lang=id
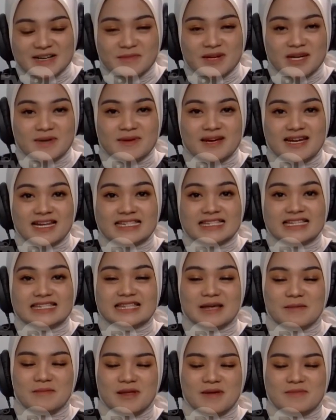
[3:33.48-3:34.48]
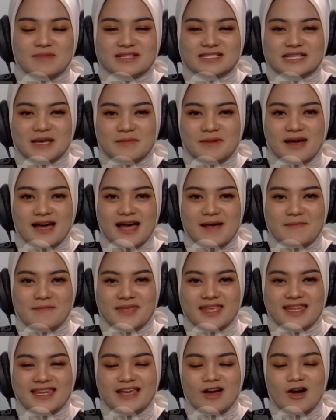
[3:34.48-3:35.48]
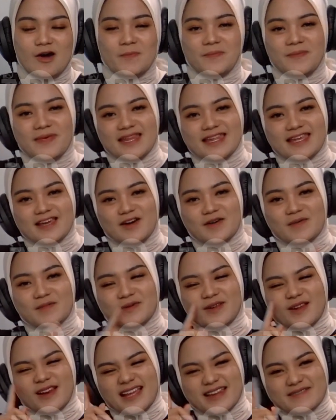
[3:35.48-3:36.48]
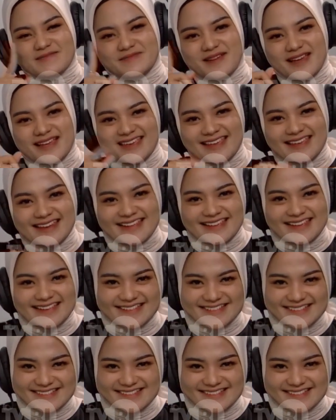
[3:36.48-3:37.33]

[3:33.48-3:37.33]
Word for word: jangan kemana-mana, tetaplah bersama kami di Opini Obrolan Pagi ini.